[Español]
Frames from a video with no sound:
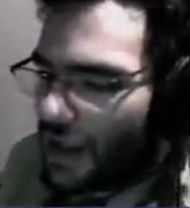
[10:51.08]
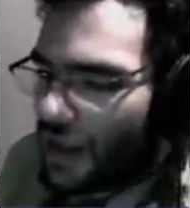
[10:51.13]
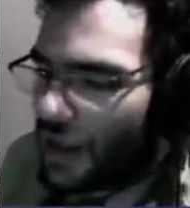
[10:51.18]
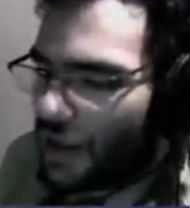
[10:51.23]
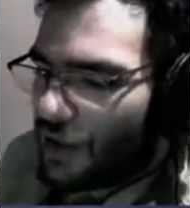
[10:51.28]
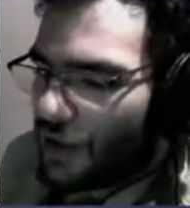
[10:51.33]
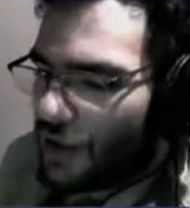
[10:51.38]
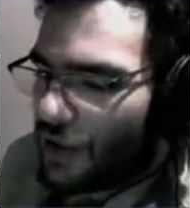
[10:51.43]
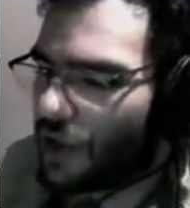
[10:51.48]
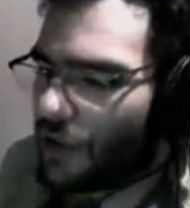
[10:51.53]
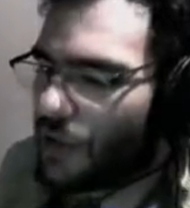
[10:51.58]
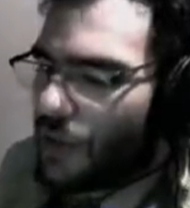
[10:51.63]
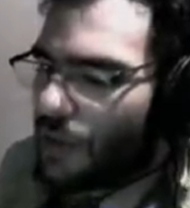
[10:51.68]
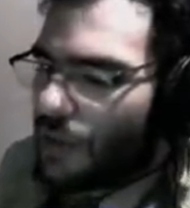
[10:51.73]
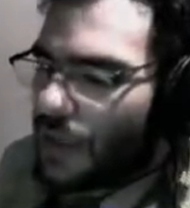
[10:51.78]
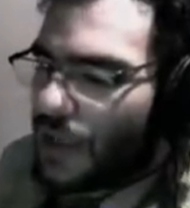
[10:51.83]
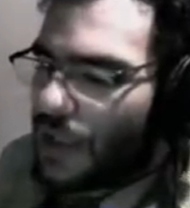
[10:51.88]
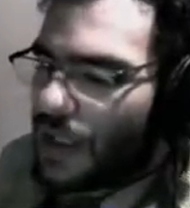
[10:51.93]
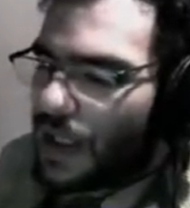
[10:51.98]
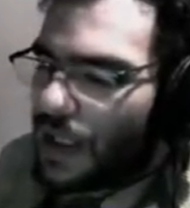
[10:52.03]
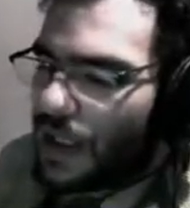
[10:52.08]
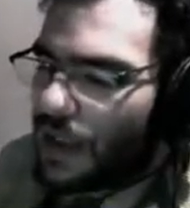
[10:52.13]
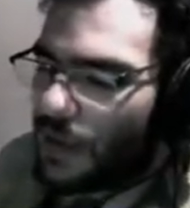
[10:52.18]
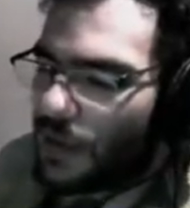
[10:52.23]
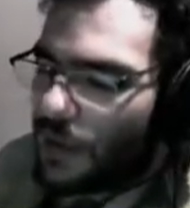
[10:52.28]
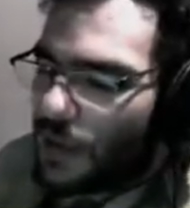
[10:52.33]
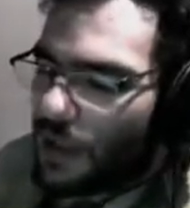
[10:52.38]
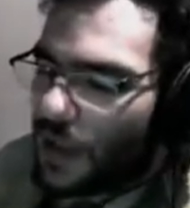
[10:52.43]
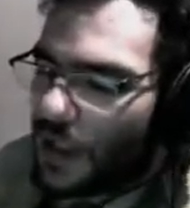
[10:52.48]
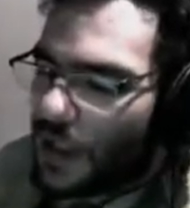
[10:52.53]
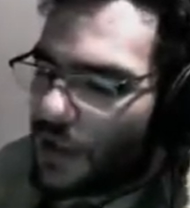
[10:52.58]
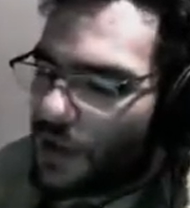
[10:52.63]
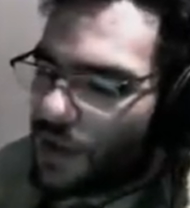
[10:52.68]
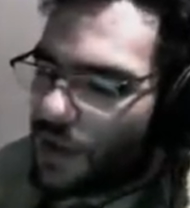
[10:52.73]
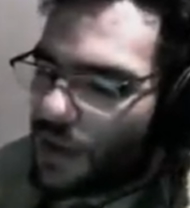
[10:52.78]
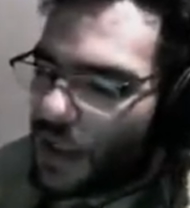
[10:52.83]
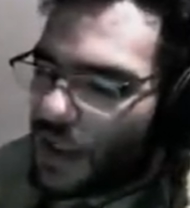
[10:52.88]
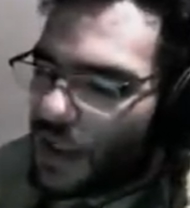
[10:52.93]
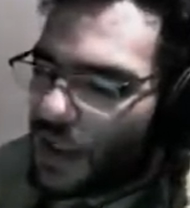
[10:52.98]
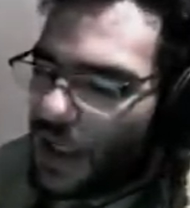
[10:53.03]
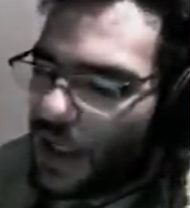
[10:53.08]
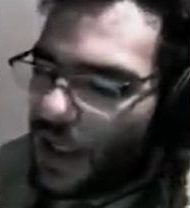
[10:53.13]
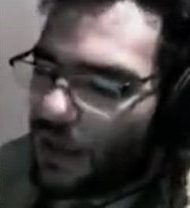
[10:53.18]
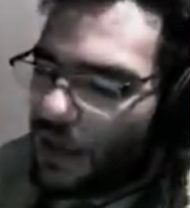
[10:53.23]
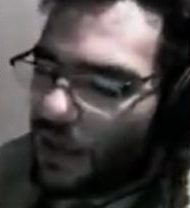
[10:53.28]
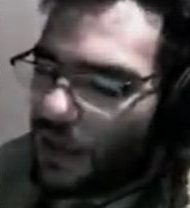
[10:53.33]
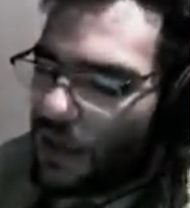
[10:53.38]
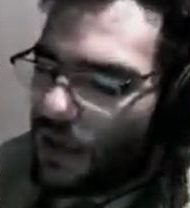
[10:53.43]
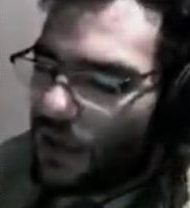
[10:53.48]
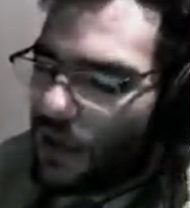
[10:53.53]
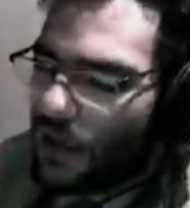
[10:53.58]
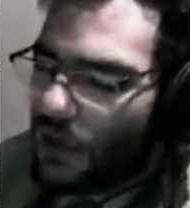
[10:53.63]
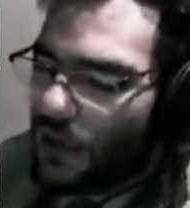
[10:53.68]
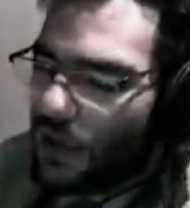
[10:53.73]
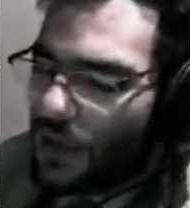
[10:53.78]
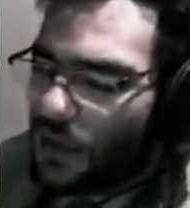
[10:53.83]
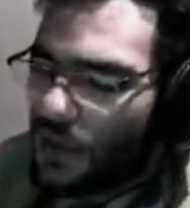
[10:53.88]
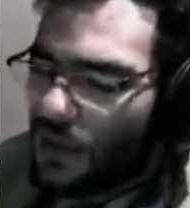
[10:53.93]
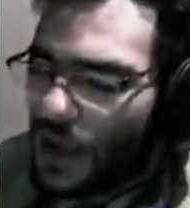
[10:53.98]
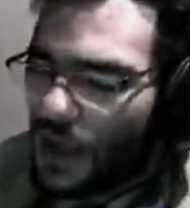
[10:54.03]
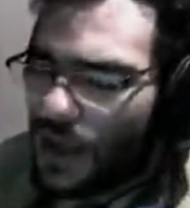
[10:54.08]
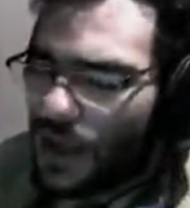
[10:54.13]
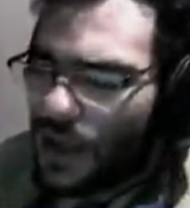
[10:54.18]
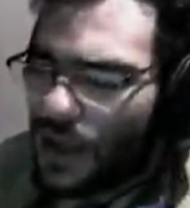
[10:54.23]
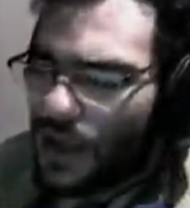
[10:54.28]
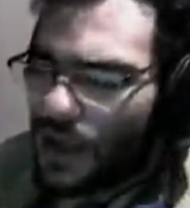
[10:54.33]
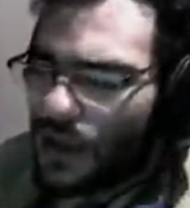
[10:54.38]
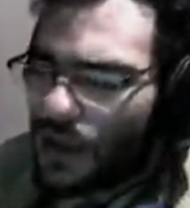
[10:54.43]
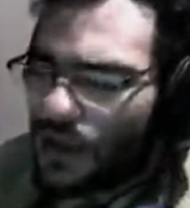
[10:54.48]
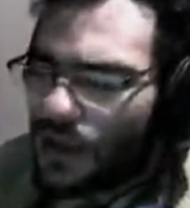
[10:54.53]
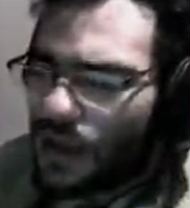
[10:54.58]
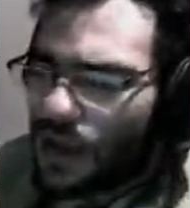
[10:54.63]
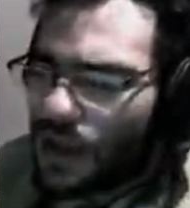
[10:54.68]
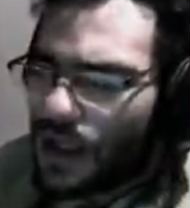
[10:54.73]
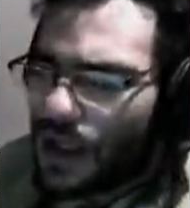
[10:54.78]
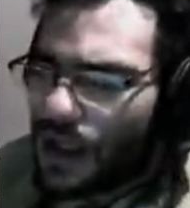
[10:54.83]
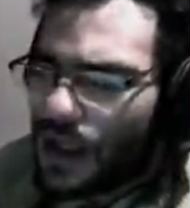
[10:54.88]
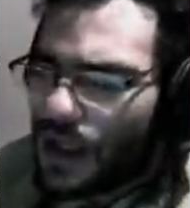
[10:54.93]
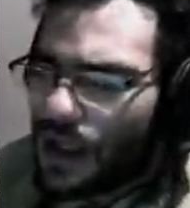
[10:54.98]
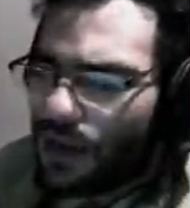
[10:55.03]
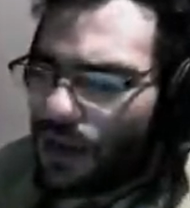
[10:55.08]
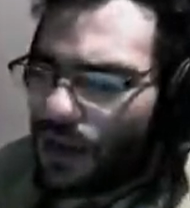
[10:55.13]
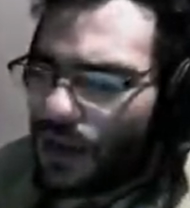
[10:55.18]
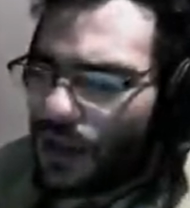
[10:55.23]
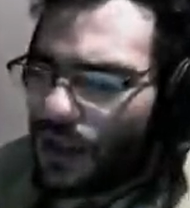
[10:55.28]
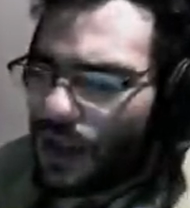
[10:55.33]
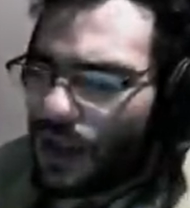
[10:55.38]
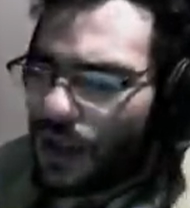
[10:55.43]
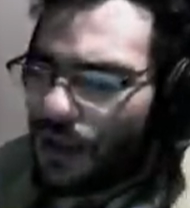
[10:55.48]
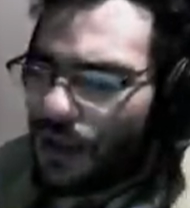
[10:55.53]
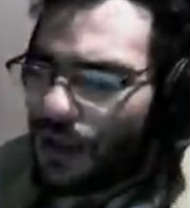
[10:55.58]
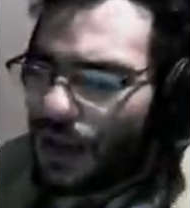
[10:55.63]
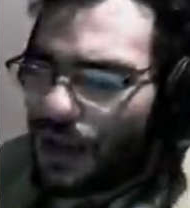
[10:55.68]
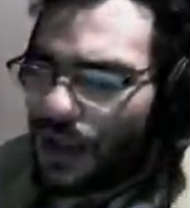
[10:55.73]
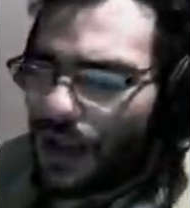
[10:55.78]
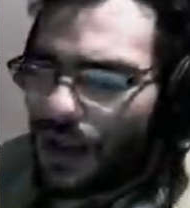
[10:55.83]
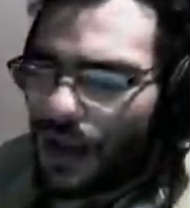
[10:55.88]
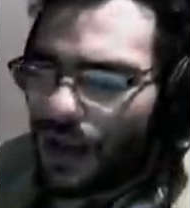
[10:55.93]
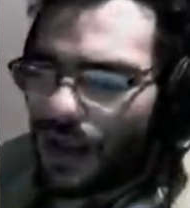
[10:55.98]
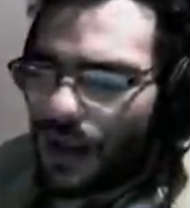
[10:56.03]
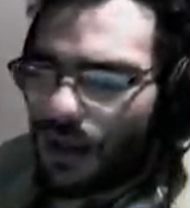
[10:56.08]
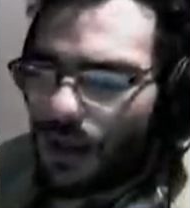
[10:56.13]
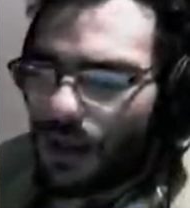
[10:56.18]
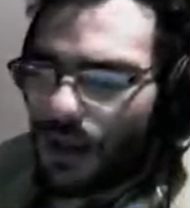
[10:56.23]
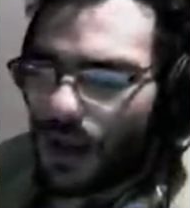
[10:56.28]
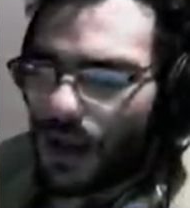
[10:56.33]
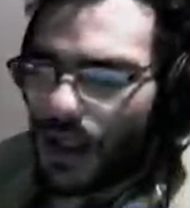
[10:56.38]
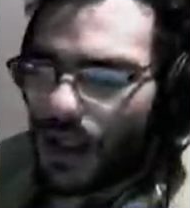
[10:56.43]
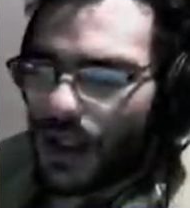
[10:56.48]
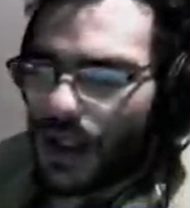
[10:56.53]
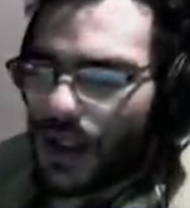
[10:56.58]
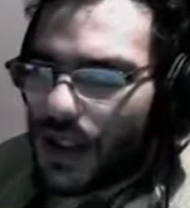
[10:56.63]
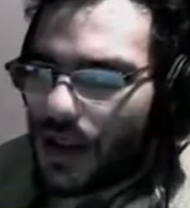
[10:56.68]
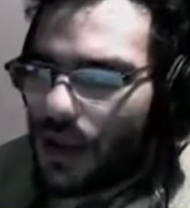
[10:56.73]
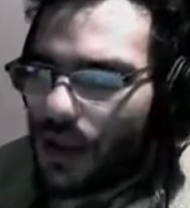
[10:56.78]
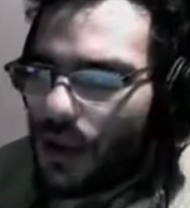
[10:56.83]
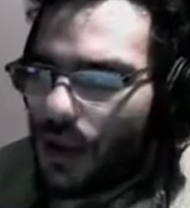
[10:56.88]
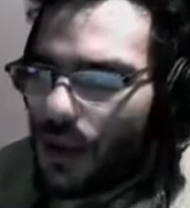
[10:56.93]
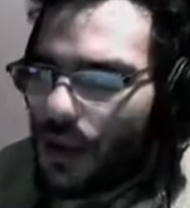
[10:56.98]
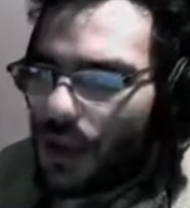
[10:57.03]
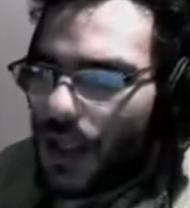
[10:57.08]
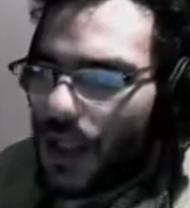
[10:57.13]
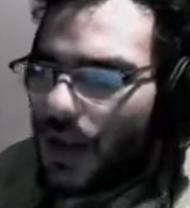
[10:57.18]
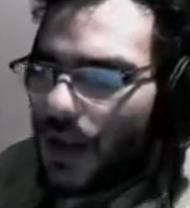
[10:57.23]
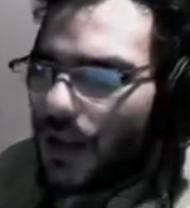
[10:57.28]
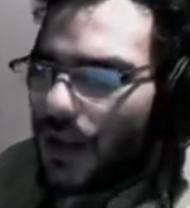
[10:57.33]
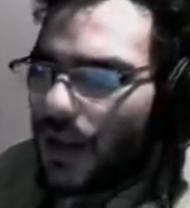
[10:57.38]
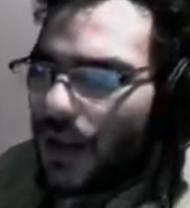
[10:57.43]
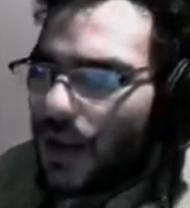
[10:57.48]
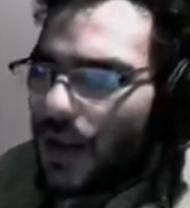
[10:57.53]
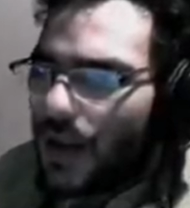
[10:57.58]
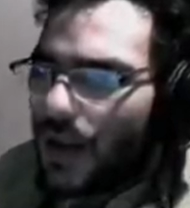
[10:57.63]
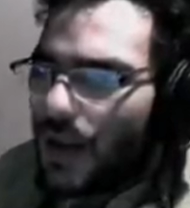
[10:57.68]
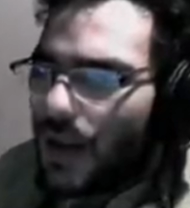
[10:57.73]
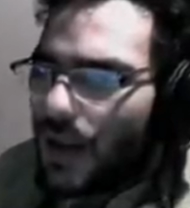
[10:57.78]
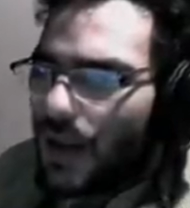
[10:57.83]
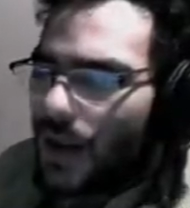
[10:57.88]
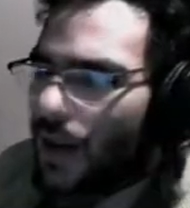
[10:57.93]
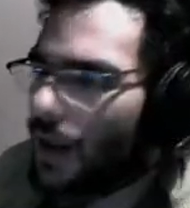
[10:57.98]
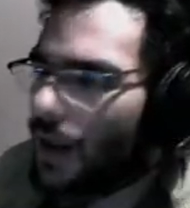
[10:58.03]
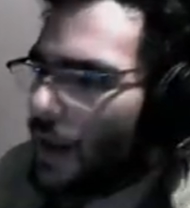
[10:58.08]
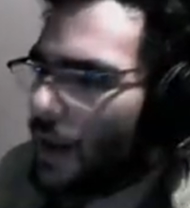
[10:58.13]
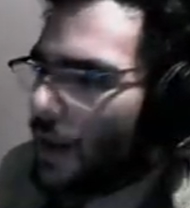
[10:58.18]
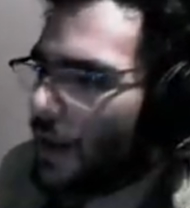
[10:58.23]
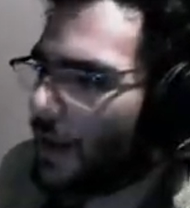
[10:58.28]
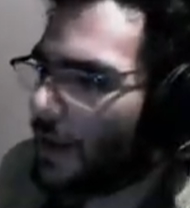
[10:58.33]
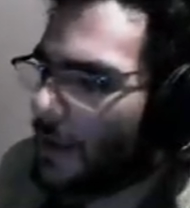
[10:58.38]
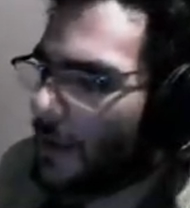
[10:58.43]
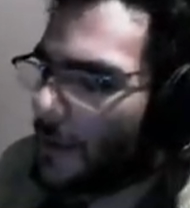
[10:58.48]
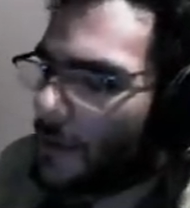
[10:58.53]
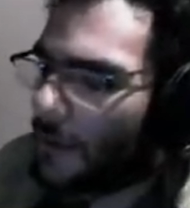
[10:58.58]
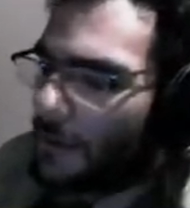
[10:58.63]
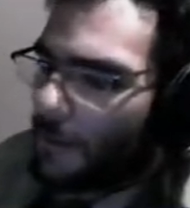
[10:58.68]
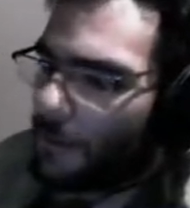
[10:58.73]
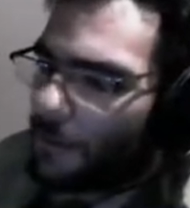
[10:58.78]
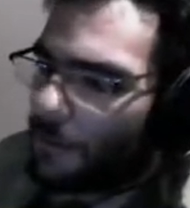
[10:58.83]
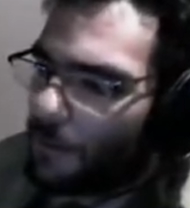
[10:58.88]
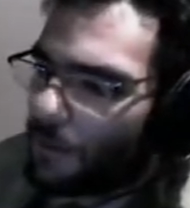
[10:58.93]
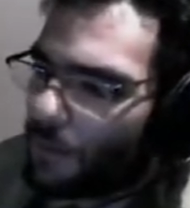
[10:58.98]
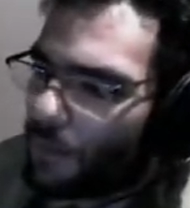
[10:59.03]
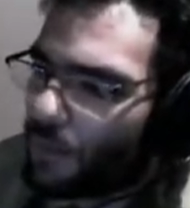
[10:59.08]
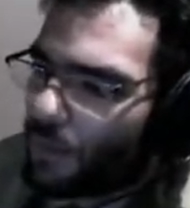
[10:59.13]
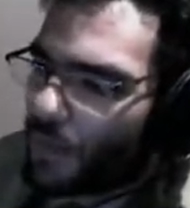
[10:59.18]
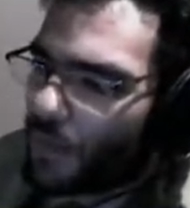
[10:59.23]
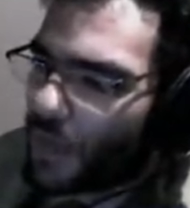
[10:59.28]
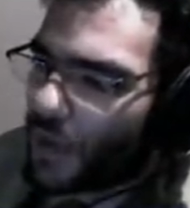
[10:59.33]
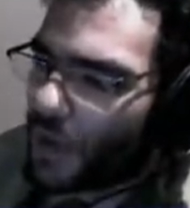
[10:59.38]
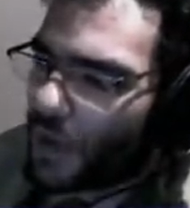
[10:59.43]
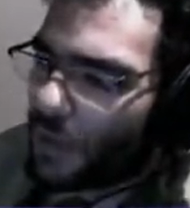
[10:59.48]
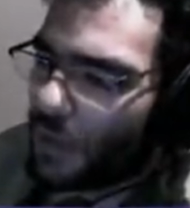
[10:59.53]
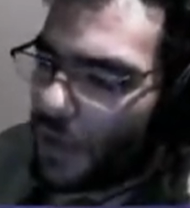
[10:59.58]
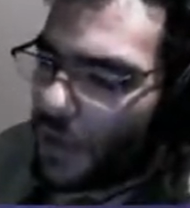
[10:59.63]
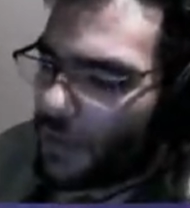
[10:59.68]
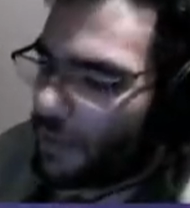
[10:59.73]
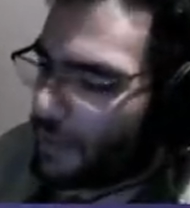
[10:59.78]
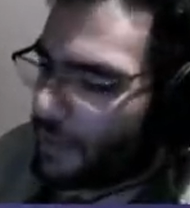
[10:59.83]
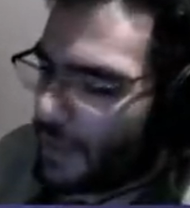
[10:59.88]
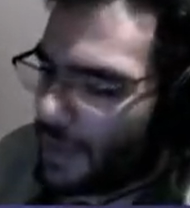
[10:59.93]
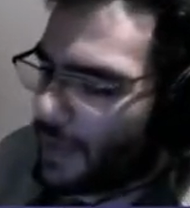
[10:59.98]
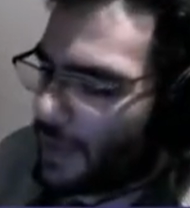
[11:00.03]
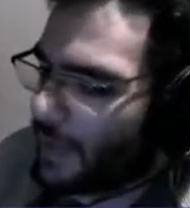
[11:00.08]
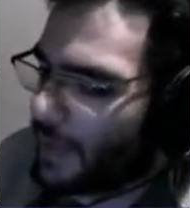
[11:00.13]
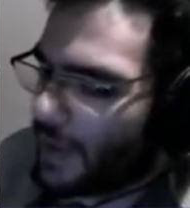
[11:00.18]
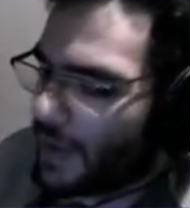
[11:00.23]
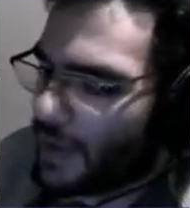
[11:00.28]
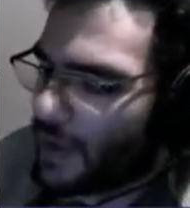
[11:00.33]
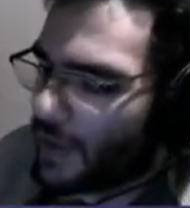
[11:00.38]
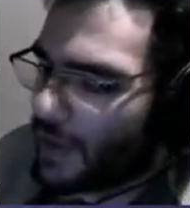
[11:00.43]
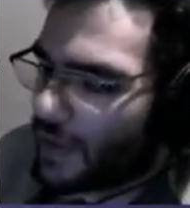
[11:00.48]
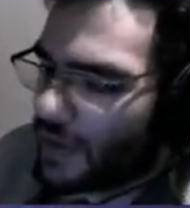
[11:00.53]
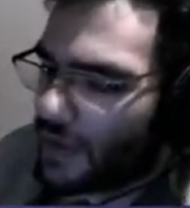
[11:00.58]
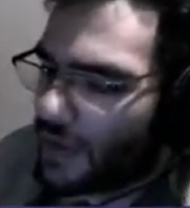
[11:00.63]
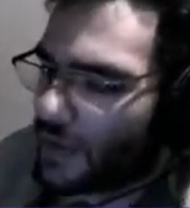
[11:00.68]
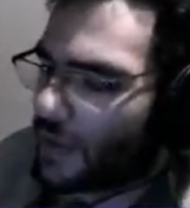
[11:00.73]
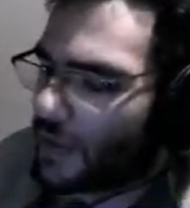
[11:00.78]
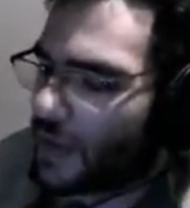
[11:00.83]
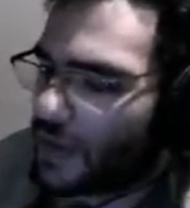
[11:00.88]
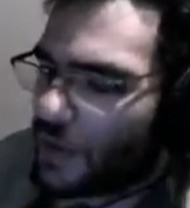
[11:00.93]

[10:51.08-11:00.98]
No lo completé a las primeras, una que es la misión de Mei Mei, que no sé si la, ustedes las van a poder hacer como tal. Em, pero me volví loco.